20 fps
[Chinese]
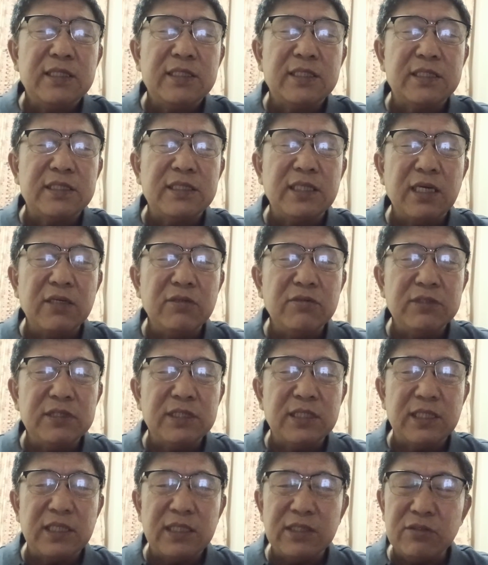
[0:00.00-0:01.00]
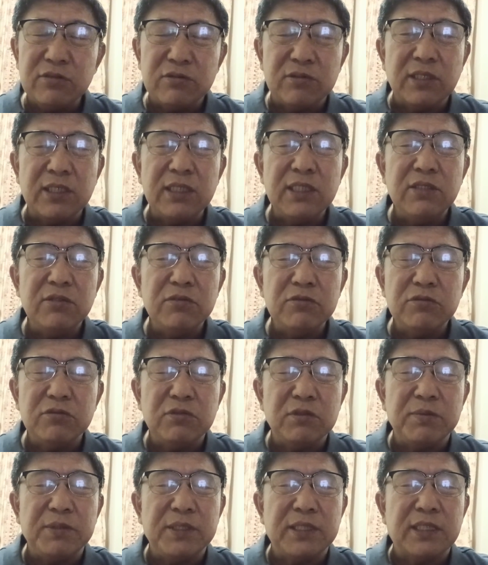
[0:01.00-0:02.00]
这个姜昆这个人有能力、有
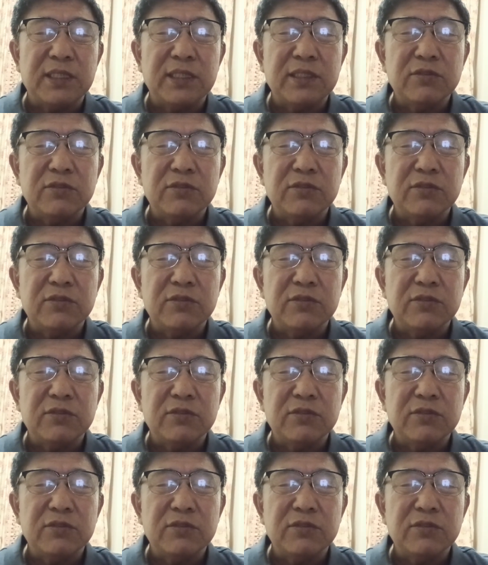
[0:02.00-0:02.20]
水平，